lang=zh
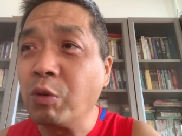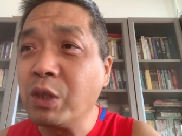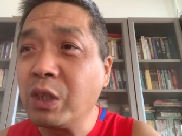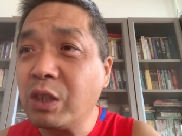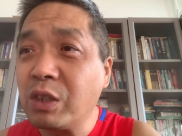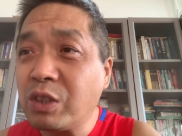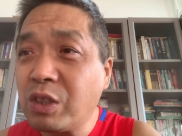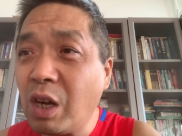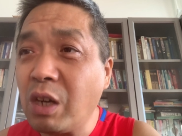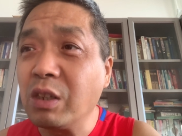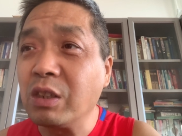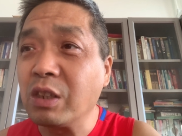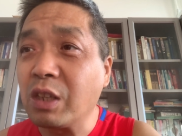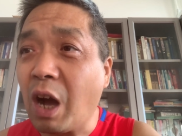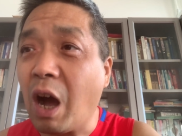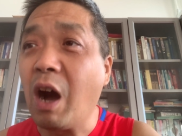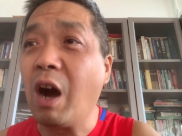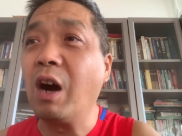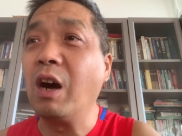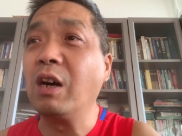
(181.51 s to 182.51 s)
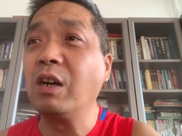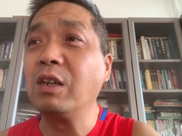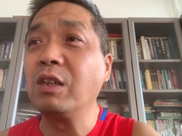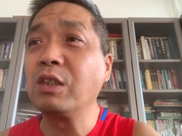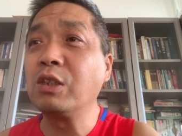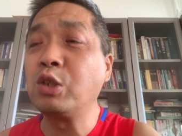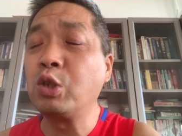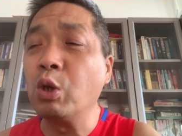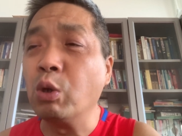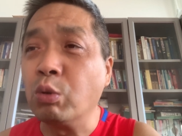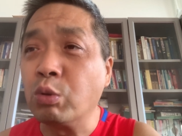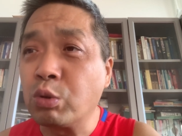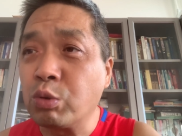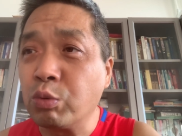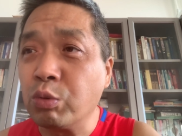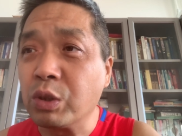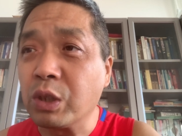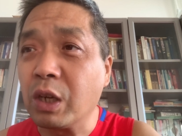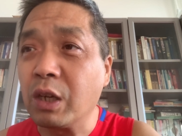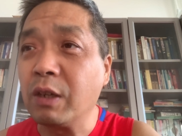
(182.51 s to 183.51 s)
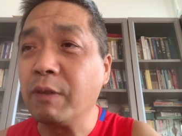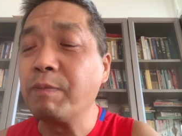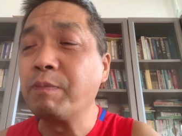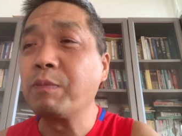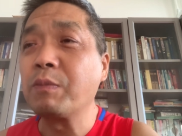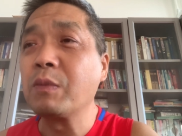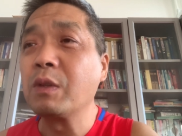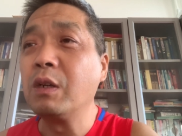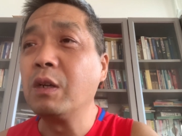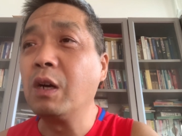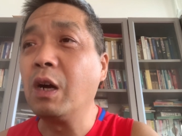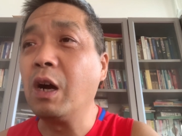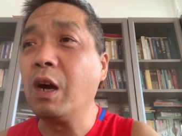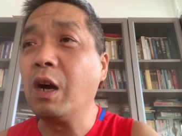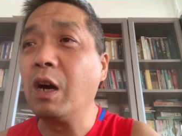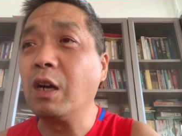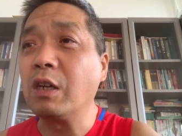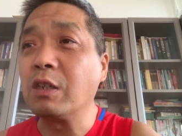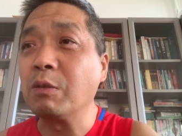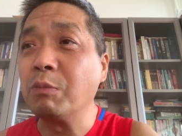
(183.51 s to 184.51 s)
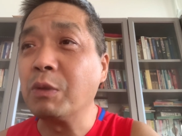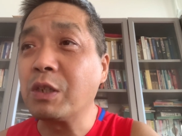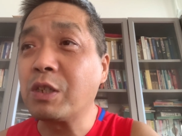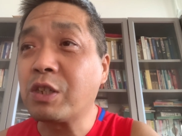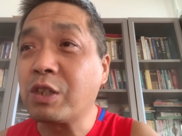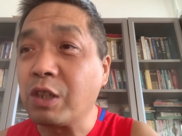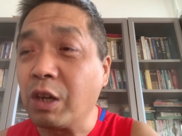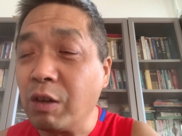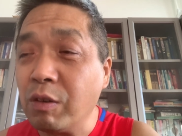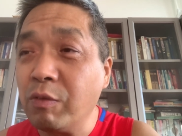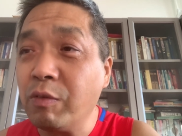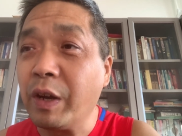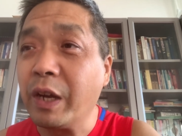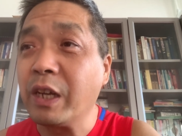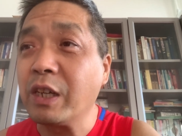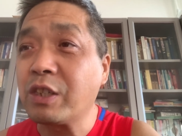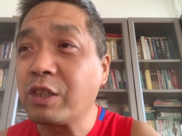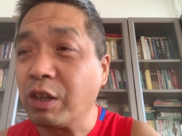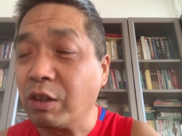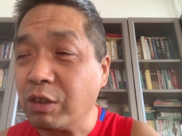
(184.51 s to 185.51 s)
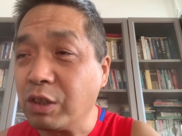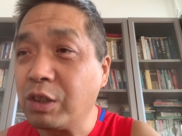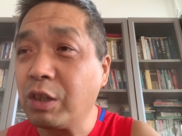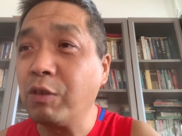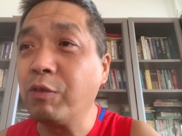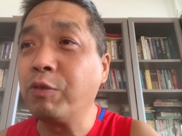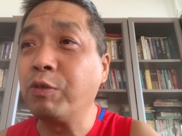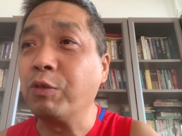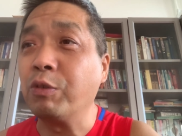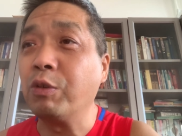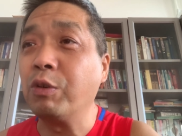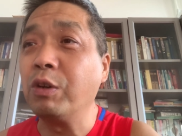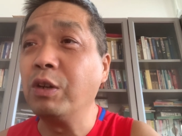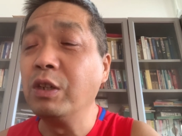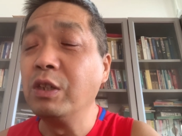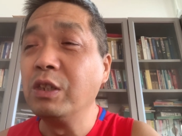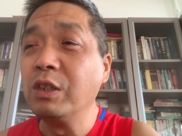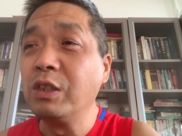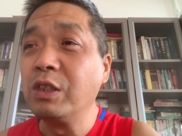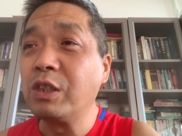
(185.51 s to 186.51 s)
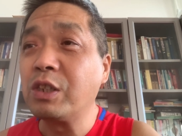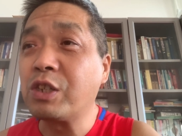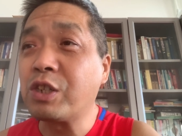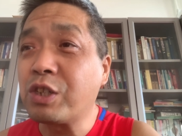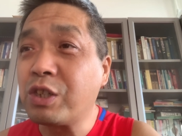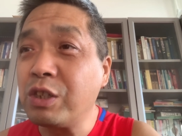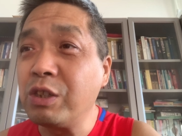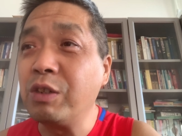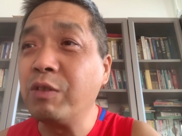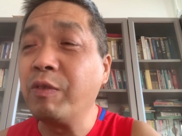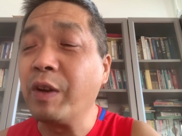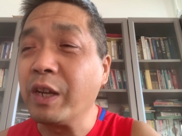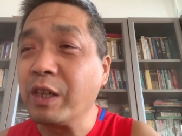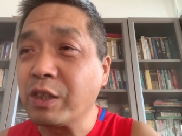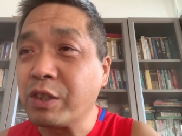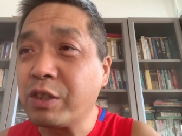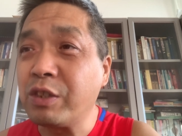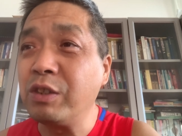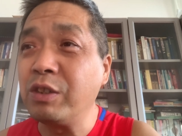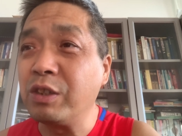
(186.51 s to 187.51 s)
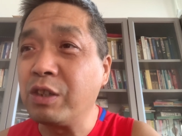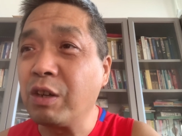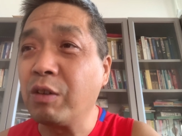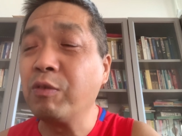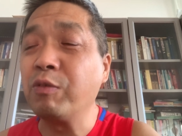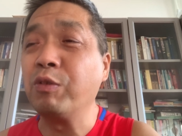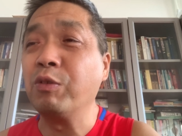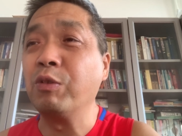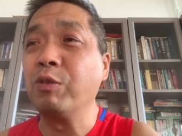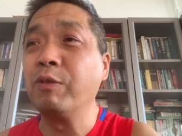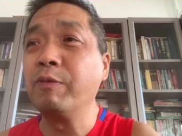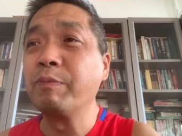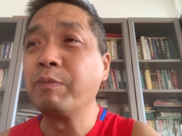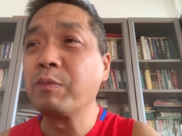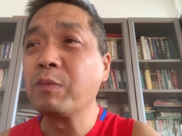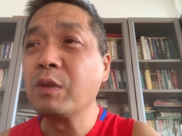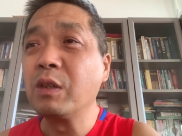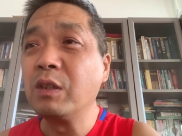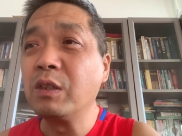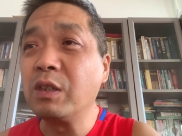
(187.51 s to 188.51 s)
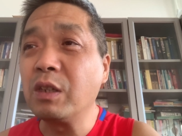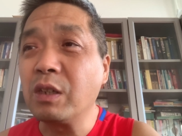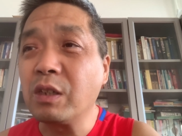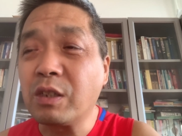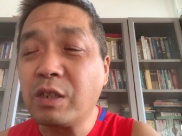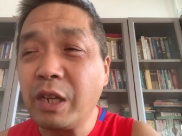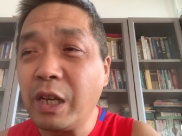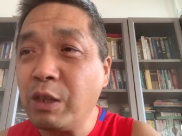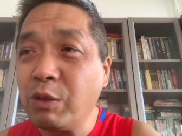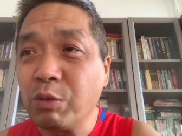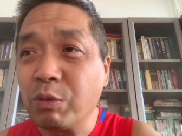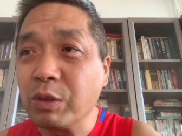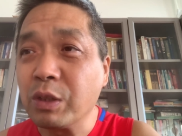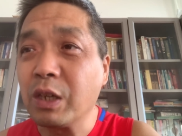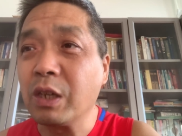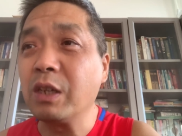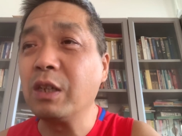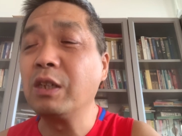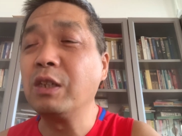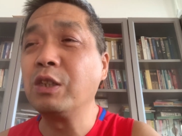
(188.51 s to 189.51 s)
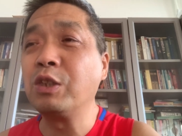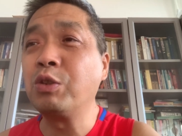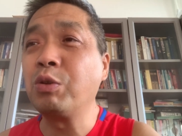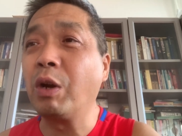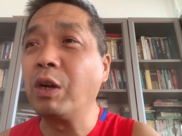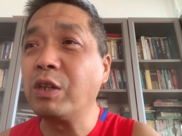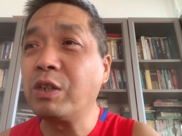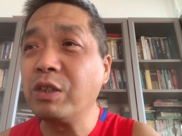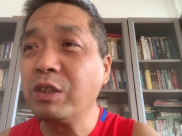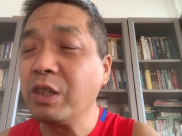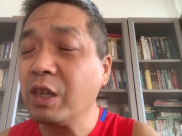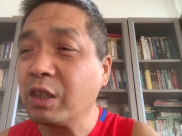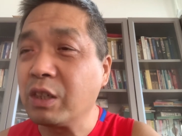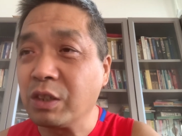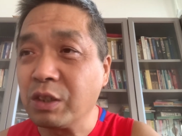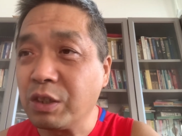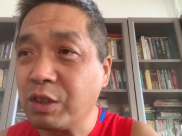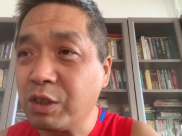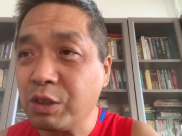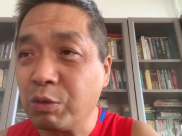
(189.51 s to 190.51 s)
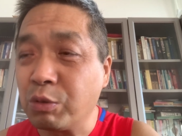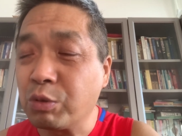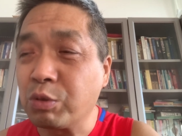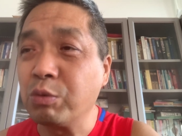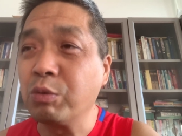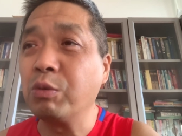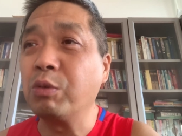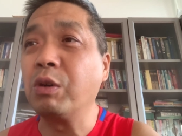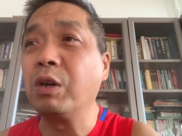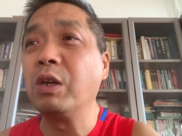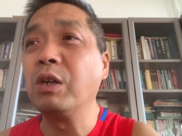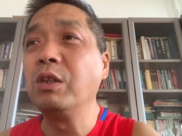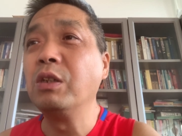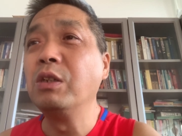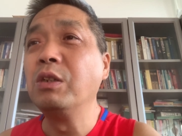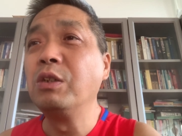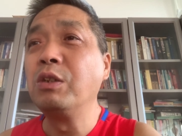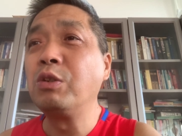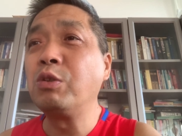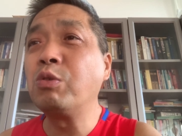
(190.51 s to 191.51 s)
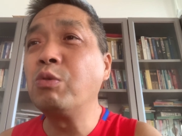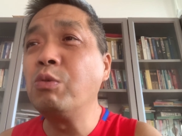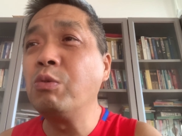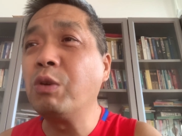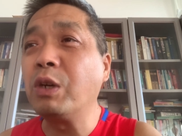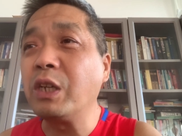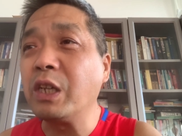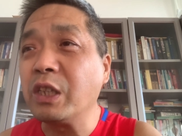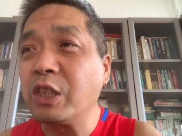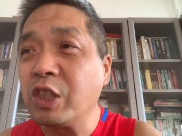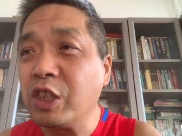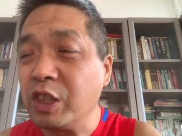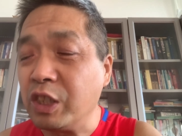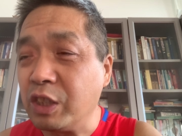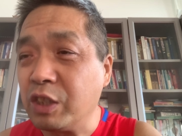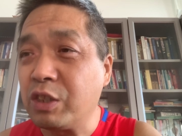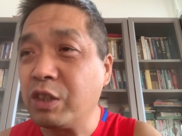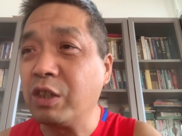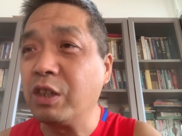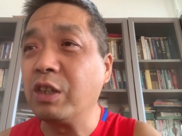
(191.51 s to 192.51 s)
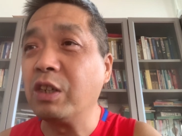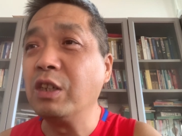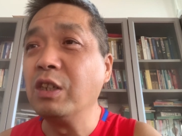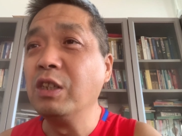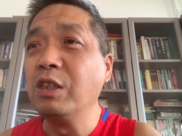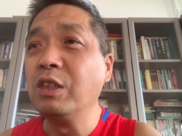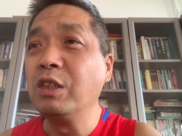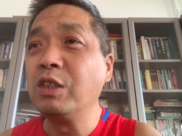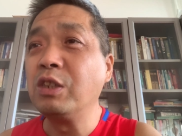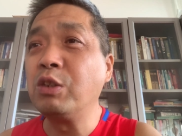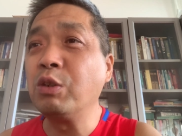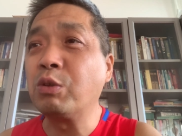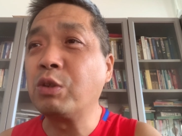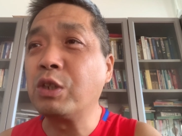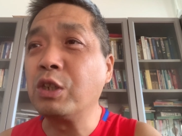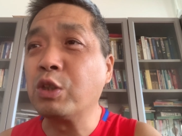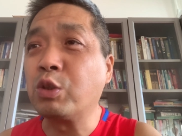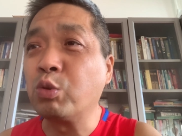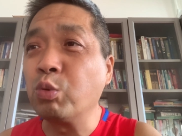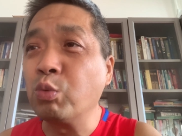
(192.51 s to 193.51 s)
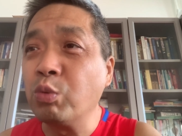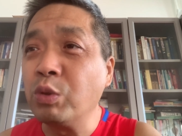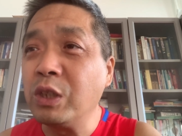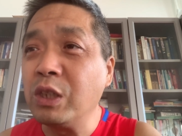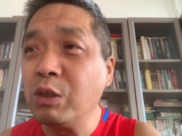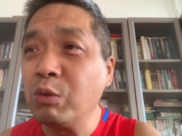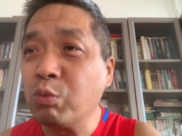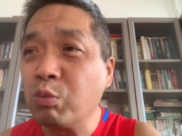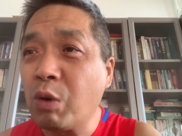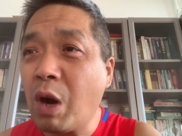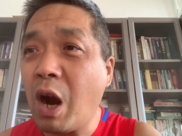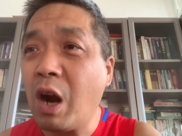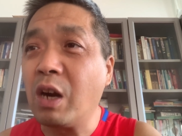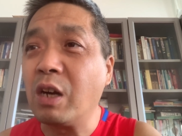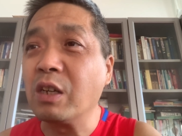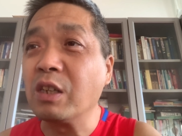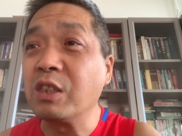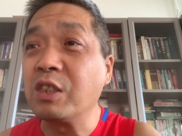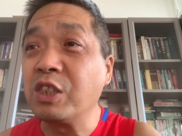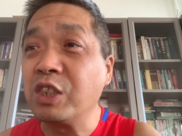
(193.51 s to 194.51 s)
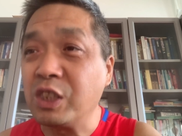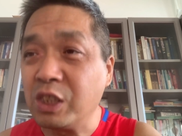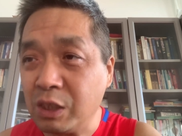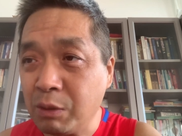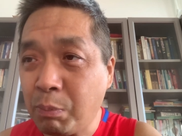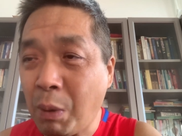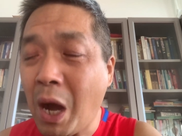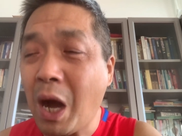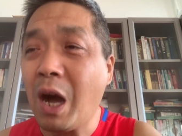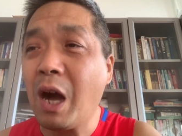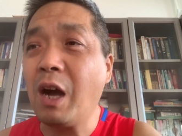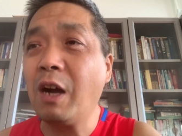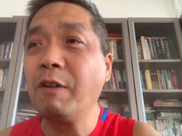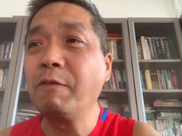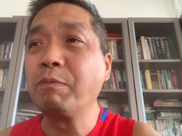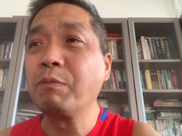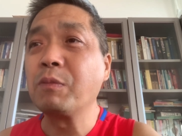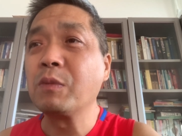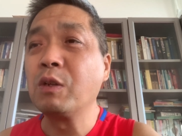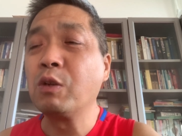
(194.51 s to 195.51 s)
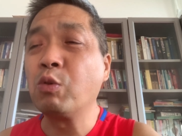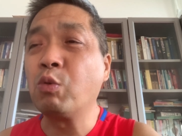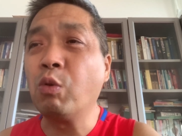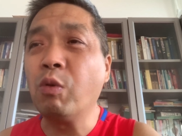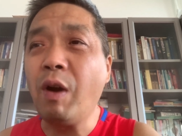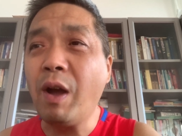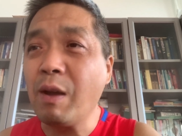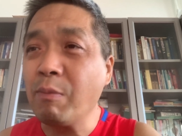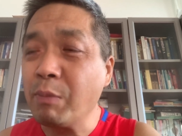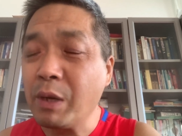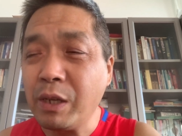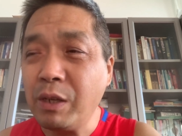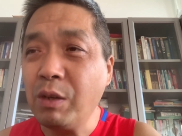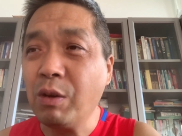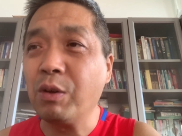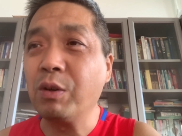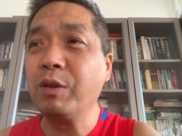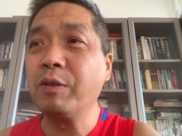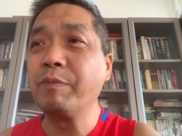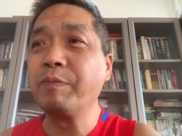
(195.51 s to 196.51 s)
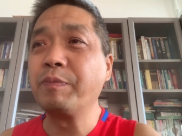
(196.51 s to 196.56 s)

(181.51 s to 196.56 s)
一个政党求助的啊，什么省委、省政府、市委、市政府，像这种的，全世界可能只有中国。中国这体制就是独一无二的奇葩，国外没有，